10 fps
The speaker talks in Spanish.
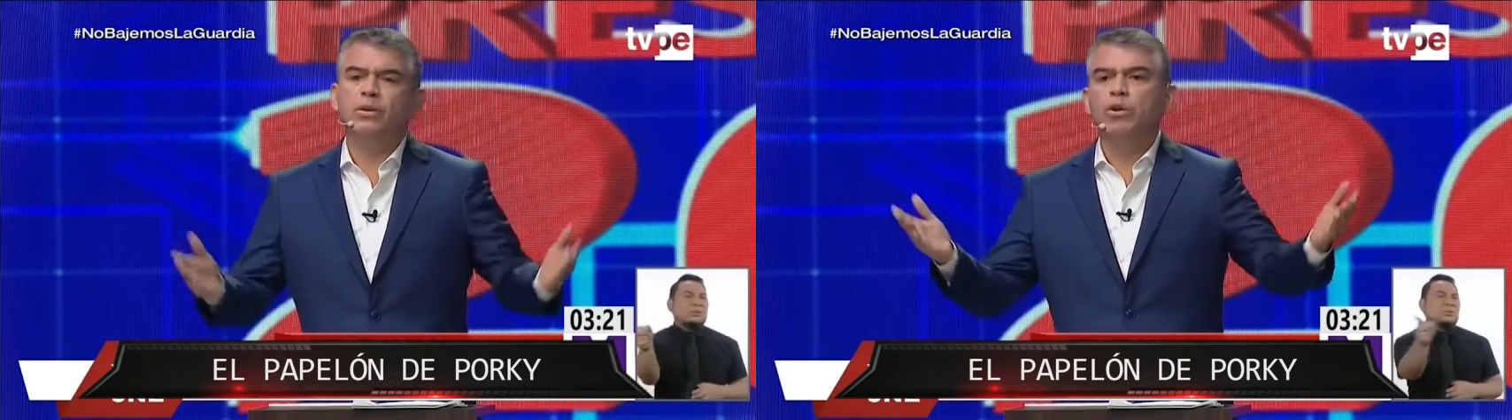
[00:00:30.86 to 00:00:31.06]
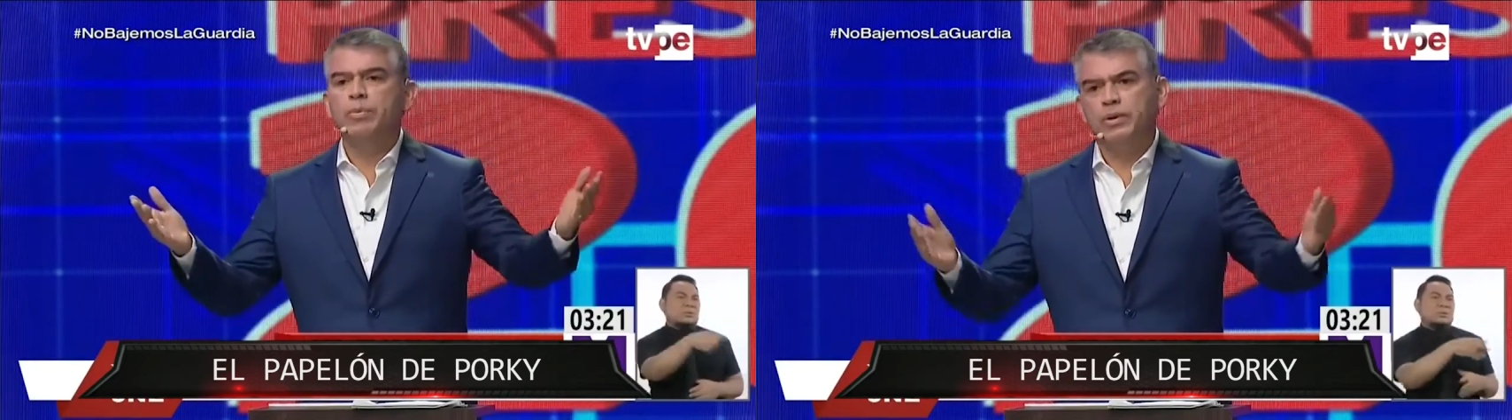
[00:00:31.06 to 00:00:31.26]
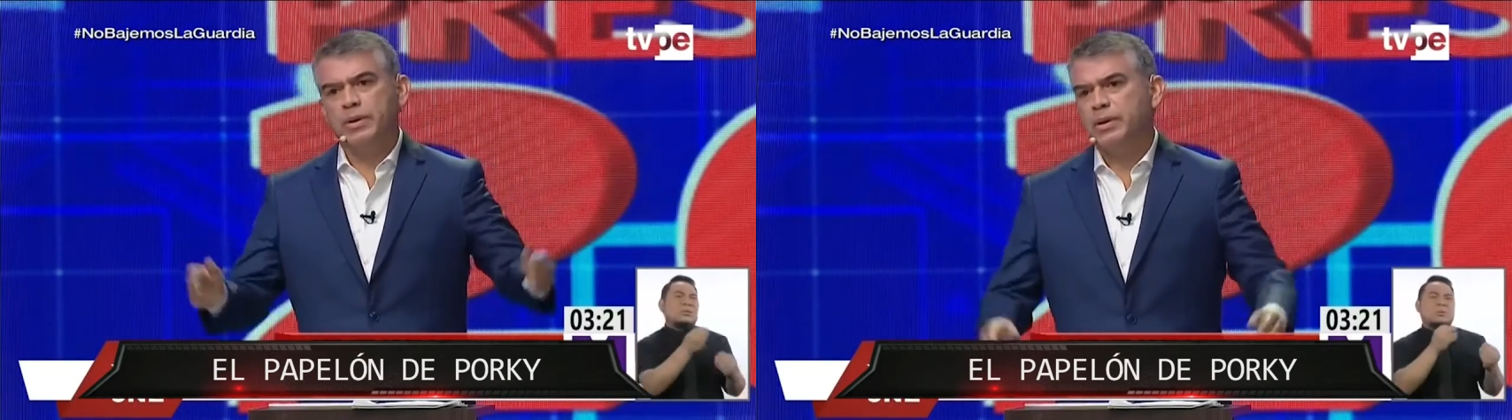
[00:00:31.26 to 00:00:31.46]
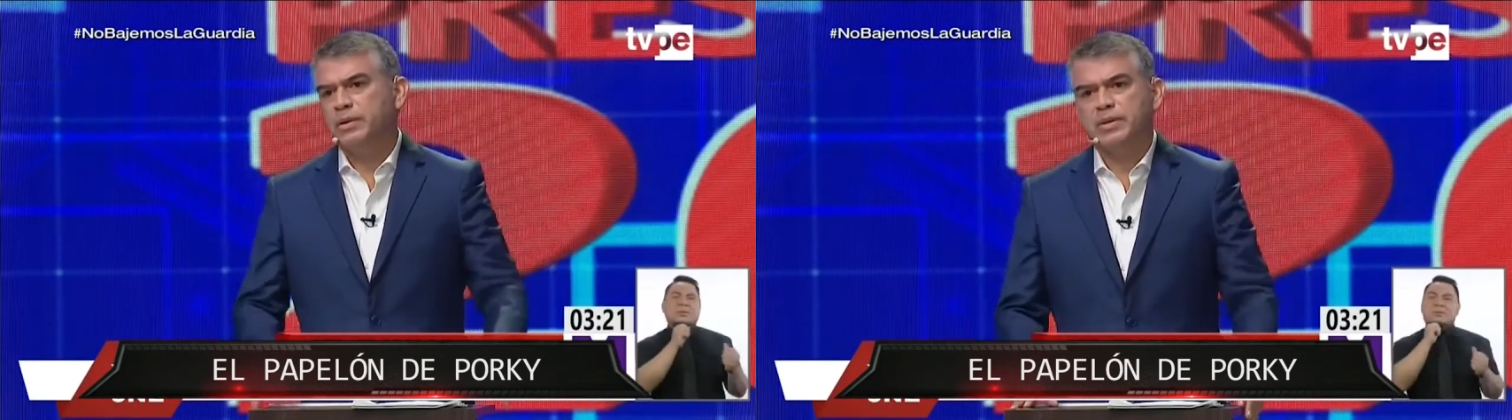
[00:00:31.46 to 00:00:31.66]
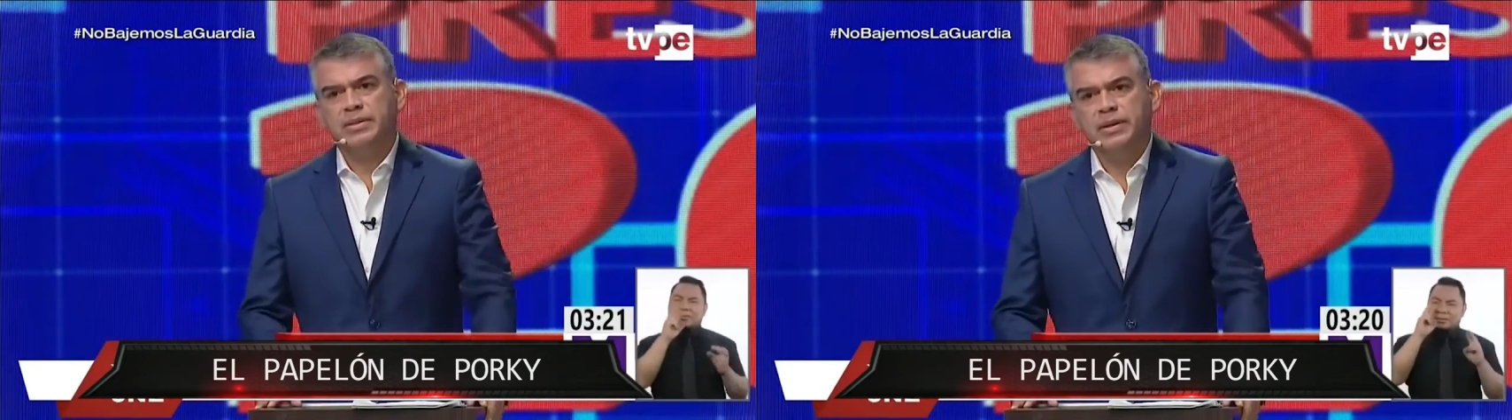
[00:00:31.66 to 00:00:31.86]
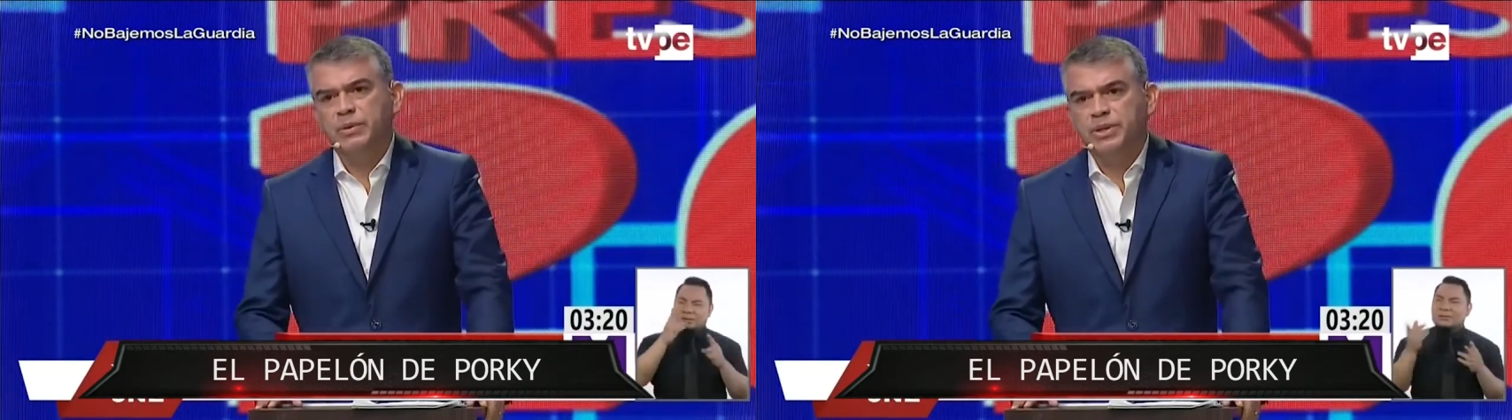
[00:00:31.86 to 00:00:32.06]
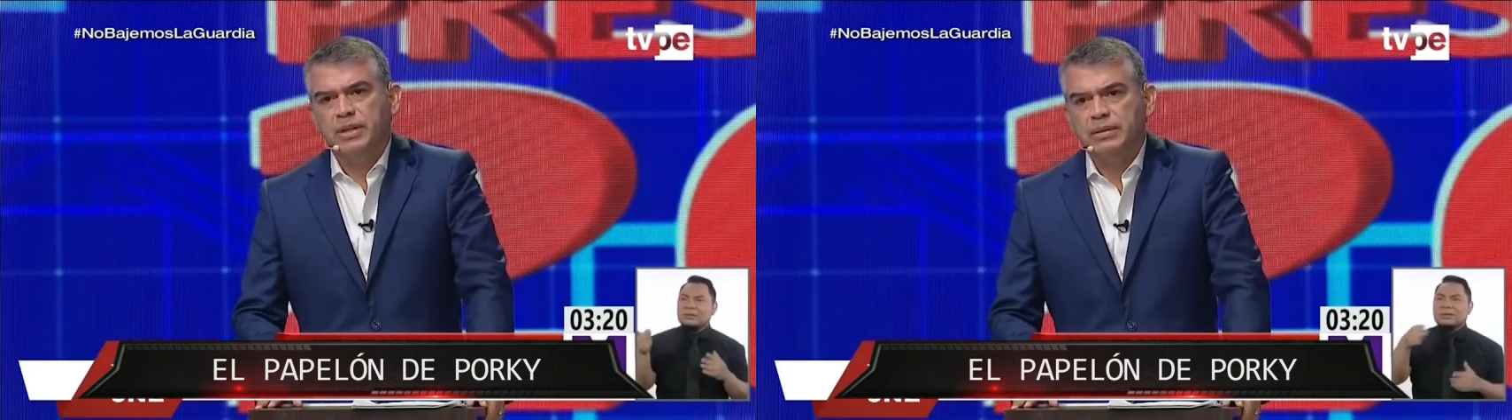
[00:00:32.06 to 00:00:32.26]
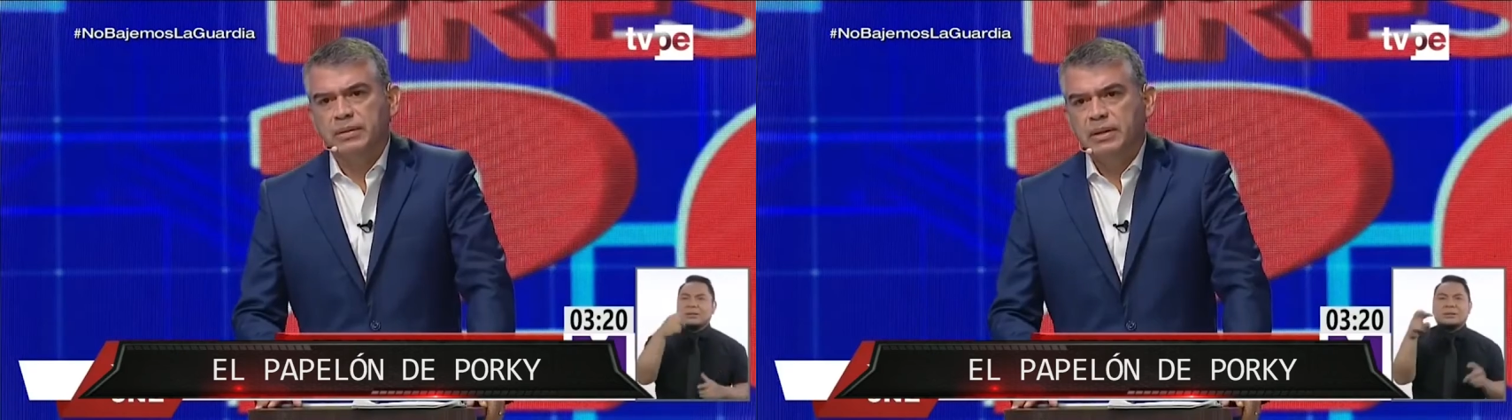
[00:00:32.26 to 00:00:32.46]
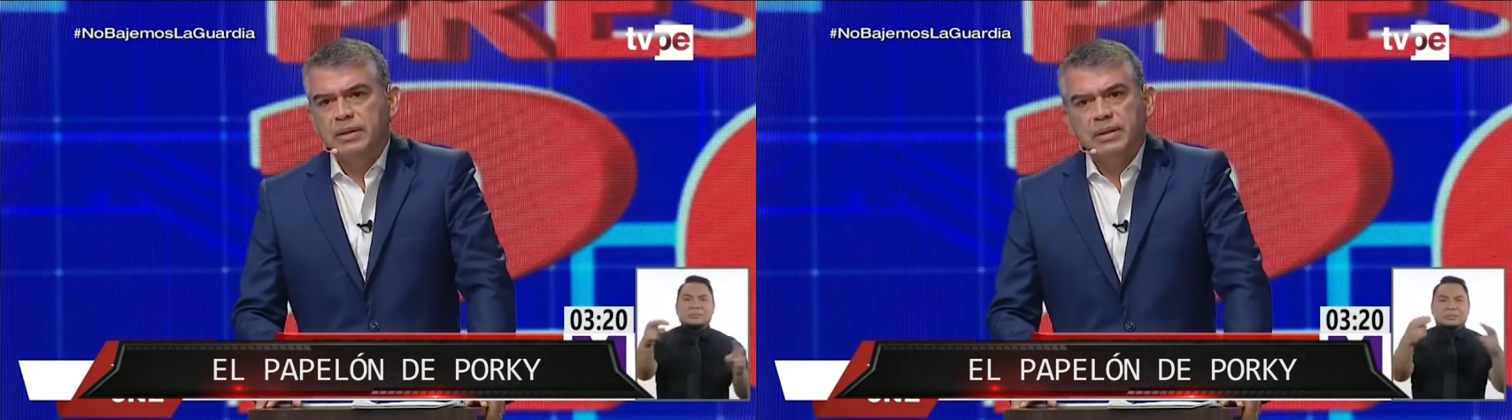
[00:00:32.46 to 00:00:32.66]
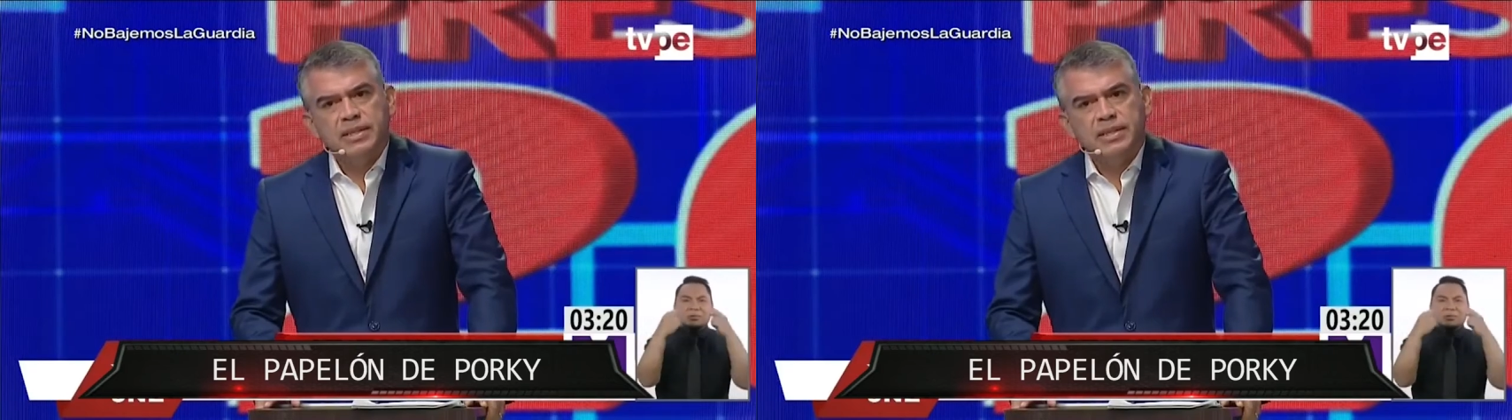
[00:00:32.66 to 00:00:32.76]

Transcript: y a todos los peruanos que nos están escuchando.